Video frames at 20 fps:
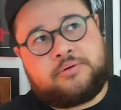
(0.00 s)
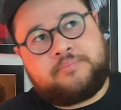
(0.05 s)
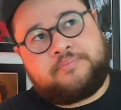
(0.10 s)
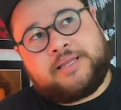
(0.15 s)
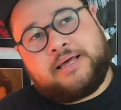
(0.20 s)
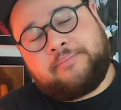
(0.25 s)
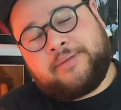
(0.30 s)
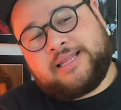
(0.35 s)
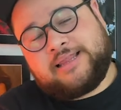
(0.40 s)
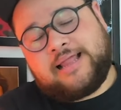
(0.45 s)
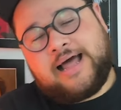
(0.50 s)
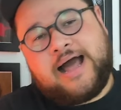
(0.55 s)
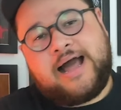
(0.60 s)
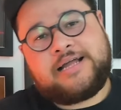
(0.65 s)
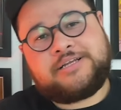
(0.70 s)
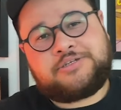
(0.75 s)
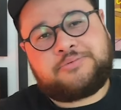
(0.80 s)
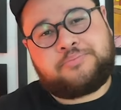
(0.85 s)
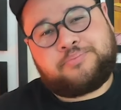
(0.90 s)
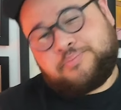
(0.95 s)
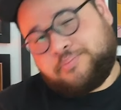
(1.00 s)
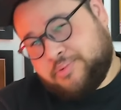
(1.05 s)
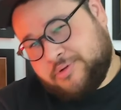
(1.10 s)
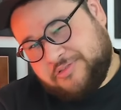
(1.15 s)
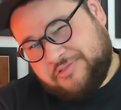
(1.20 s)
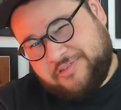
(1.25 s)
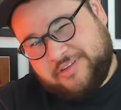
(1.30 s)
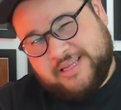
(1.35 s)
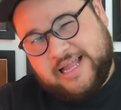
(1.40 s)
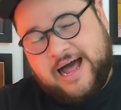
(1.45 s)
para metade, para o
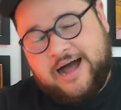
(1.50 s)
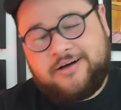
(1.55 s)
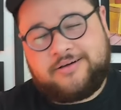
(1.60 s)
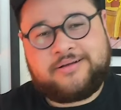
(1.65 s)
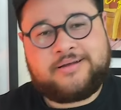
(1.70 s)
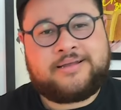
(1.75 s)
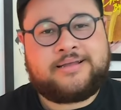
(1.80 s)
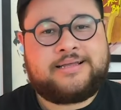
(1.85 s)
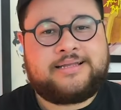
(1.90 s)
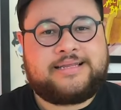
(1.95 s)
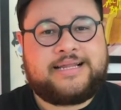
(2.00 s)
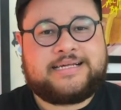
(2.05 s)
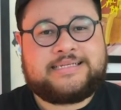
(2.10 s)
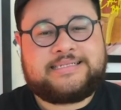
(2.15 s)
final da